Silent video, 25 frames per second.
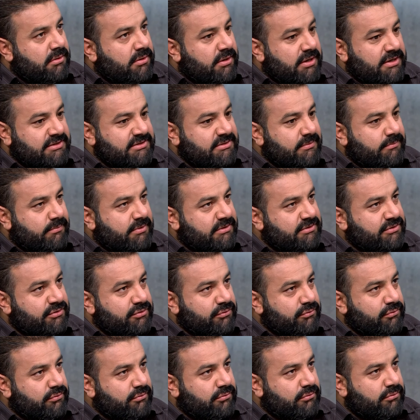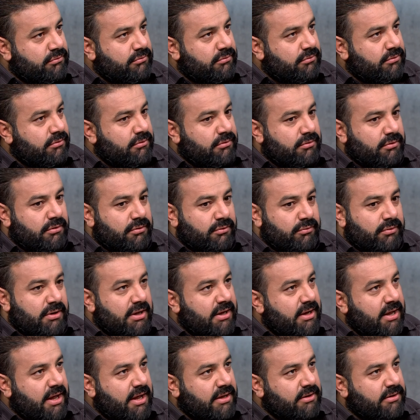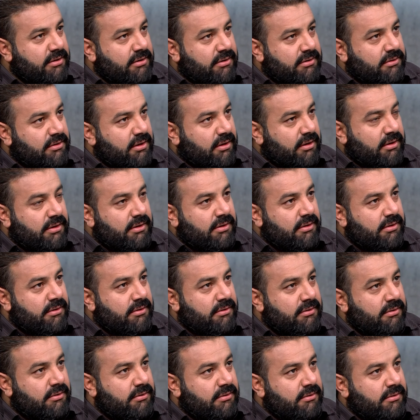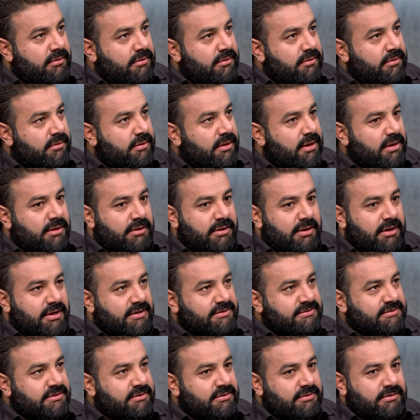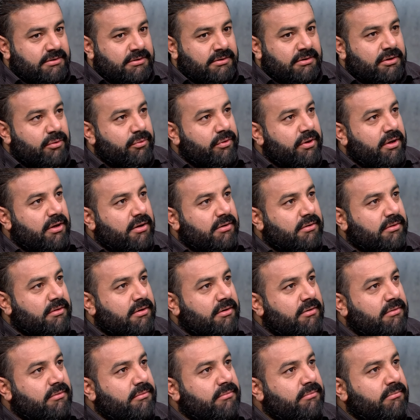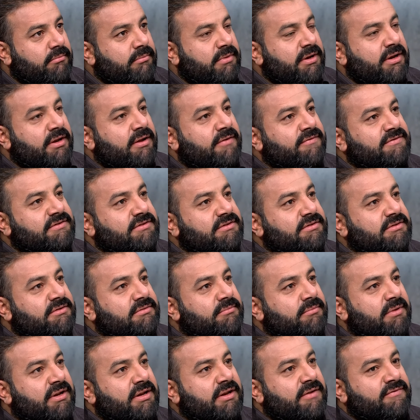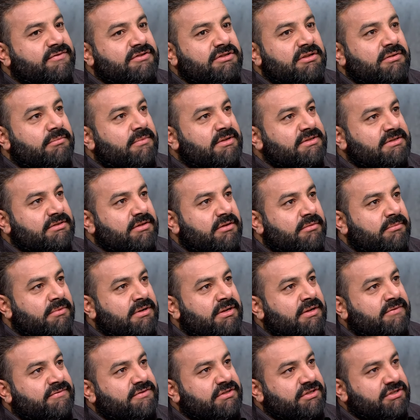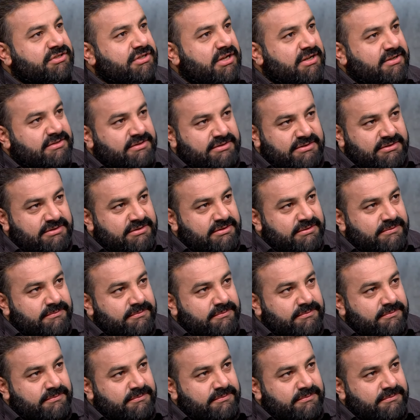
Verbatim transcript: لازم بس يوعوا انه ليك هيدي اختك هيدي كذا انت وياها ربعان من نفس من نفس المصدر من نفس الشخص